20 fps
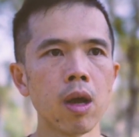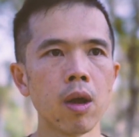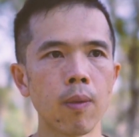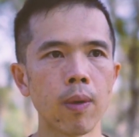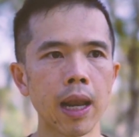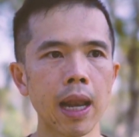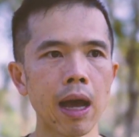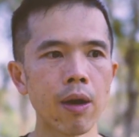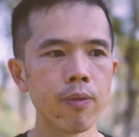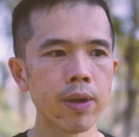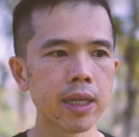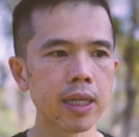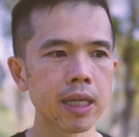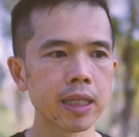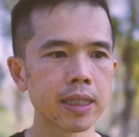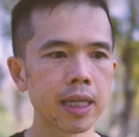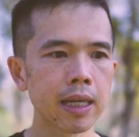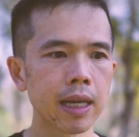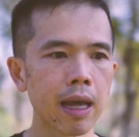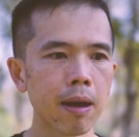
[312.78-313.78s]
เวลาวิ่งจ
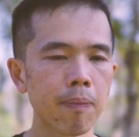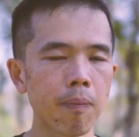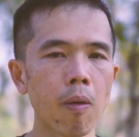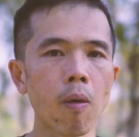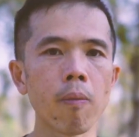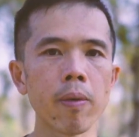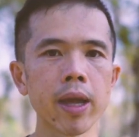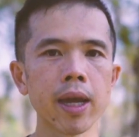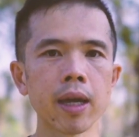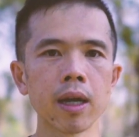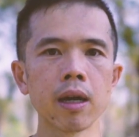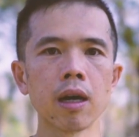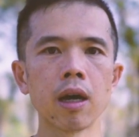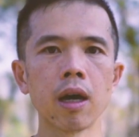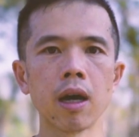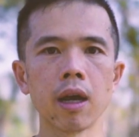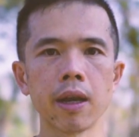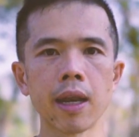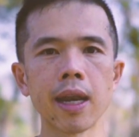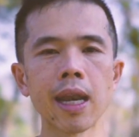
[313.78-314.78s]
ริง ๆ แล้วผมเองก็
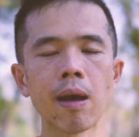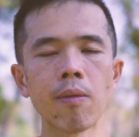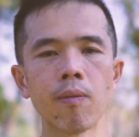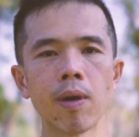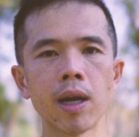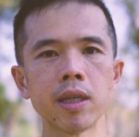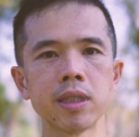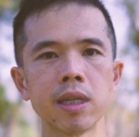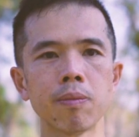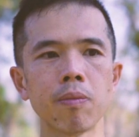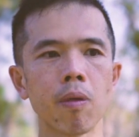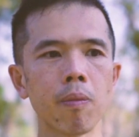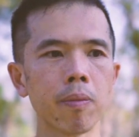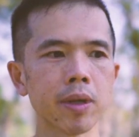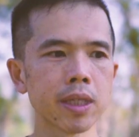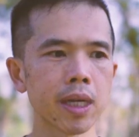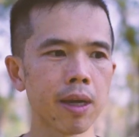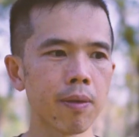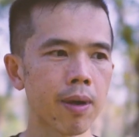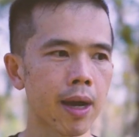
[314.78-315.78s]
แนะนำว่าจริงผม
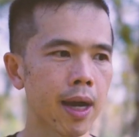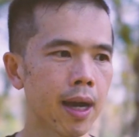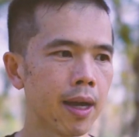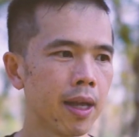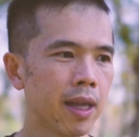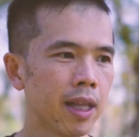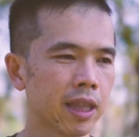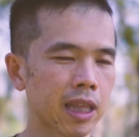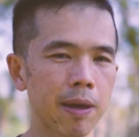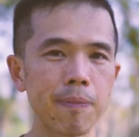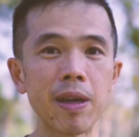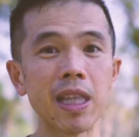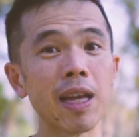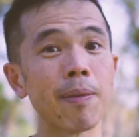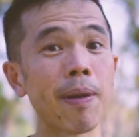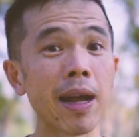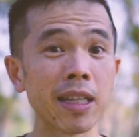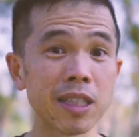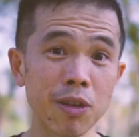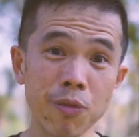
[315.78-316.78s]
ไม่ใช่ว่า แต่บิต
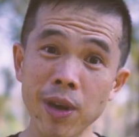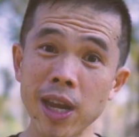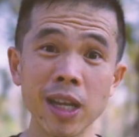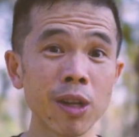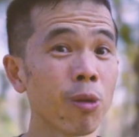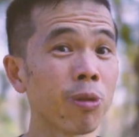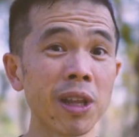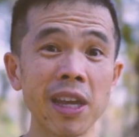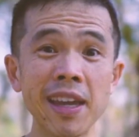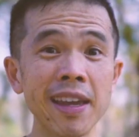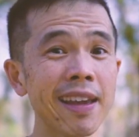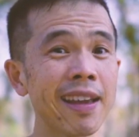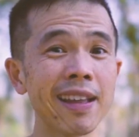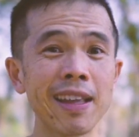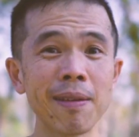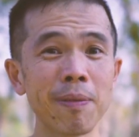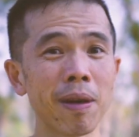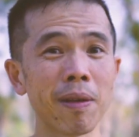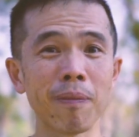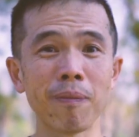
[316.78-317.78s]
บันจะวิ่งทุกที่
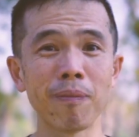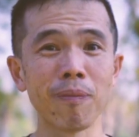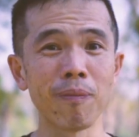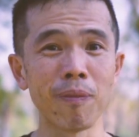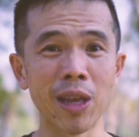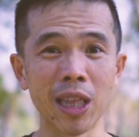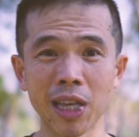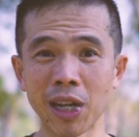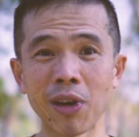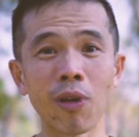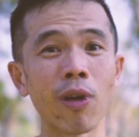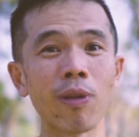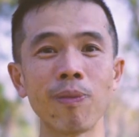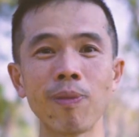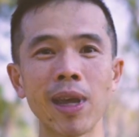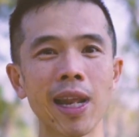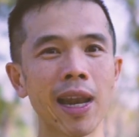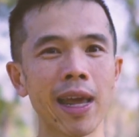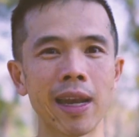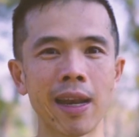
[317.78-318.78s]
ที่มันมีถนน
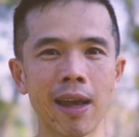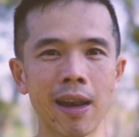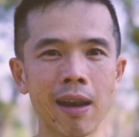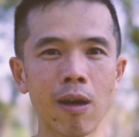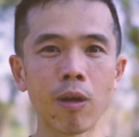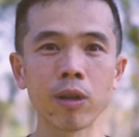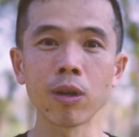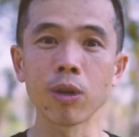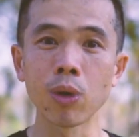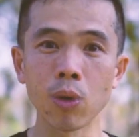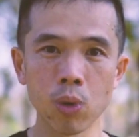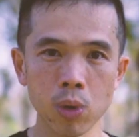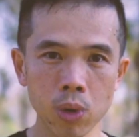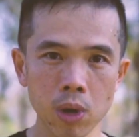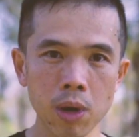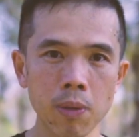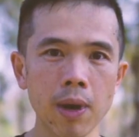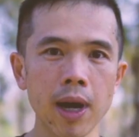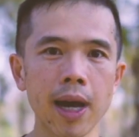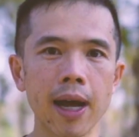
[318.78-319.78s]
มีอะไรนะ เราก็ต้องดูด้
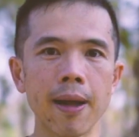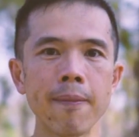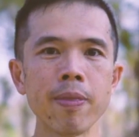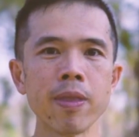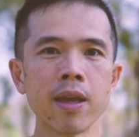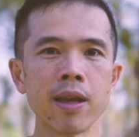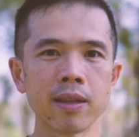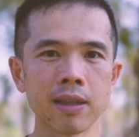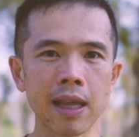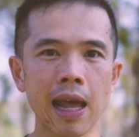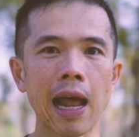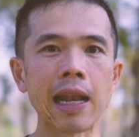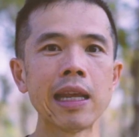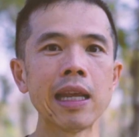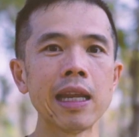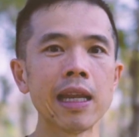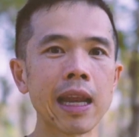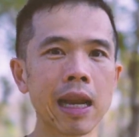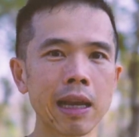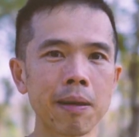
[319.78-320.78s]
วยว่าสถาน
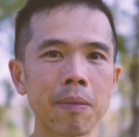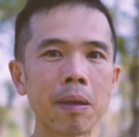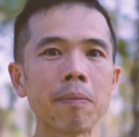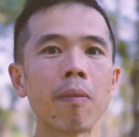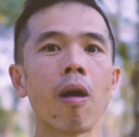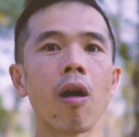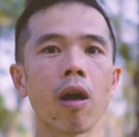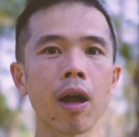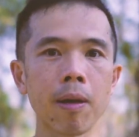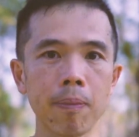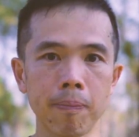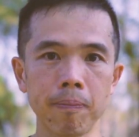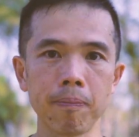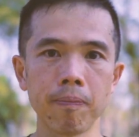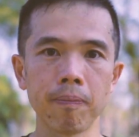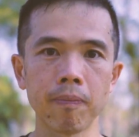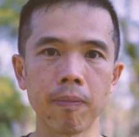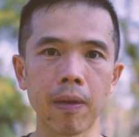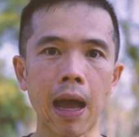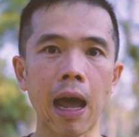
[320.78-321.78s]
ที่นั้นนะมันเหมาะกับ
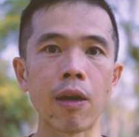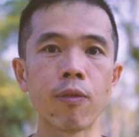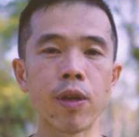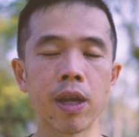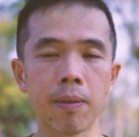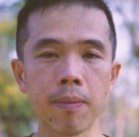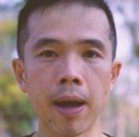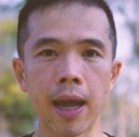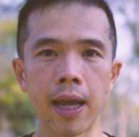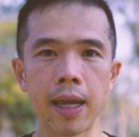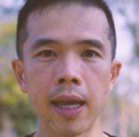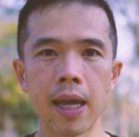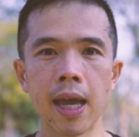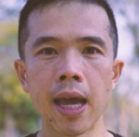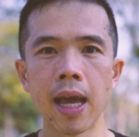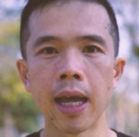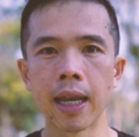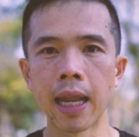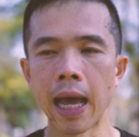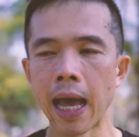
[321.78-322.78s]
การวิ่งไหม
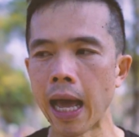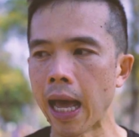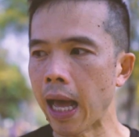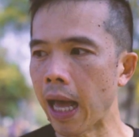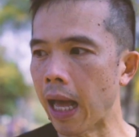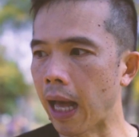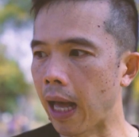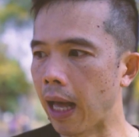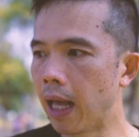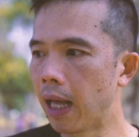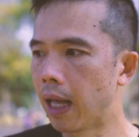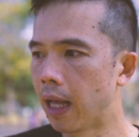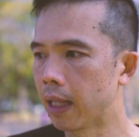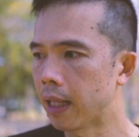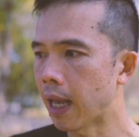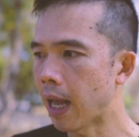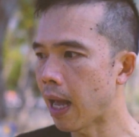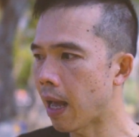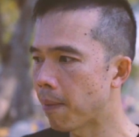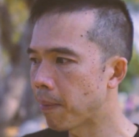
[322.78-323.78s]
ถ้า
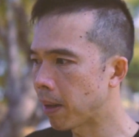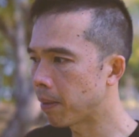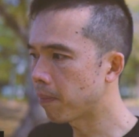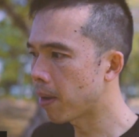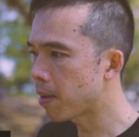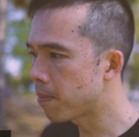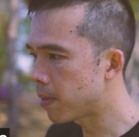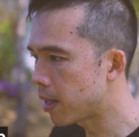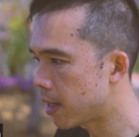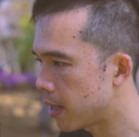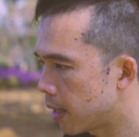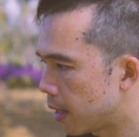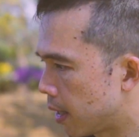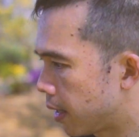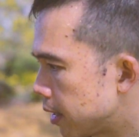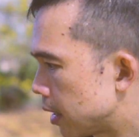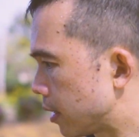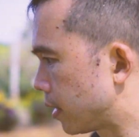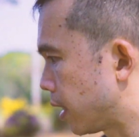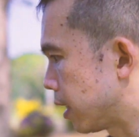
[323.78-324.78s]
ถ้ามันไม่มี
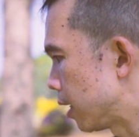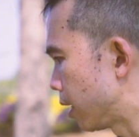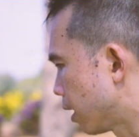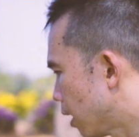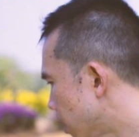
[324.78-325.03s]
จริง ๆ